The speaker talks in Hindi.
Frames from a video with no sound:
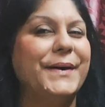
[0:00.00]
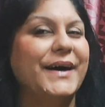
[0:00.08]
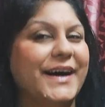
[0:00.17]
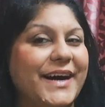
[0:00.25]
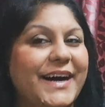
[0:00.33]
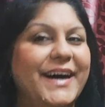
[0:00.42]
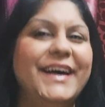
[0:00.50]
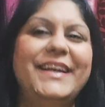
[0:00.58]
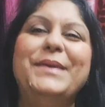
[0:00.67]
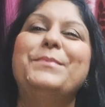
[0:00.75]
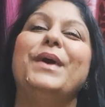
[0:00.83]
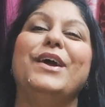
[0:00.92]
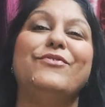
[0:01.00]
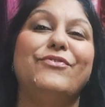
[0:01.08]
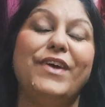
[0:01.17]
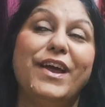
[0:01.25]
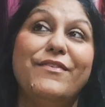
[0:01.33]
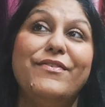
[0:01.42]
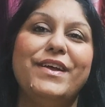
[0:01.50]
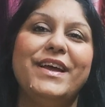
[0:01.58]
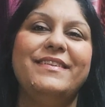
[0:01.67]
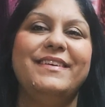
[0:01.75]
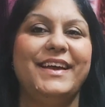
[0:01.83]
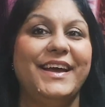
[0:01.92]
बट माई
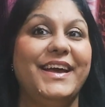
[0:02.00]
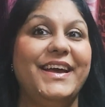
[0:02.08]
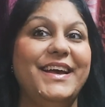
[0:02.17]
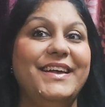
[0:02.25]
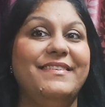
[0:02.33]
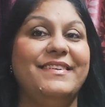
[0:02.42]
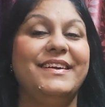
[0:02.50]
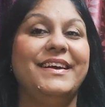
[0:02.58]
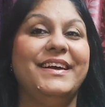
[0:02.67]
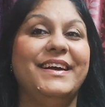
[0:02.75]
फेवरेट इज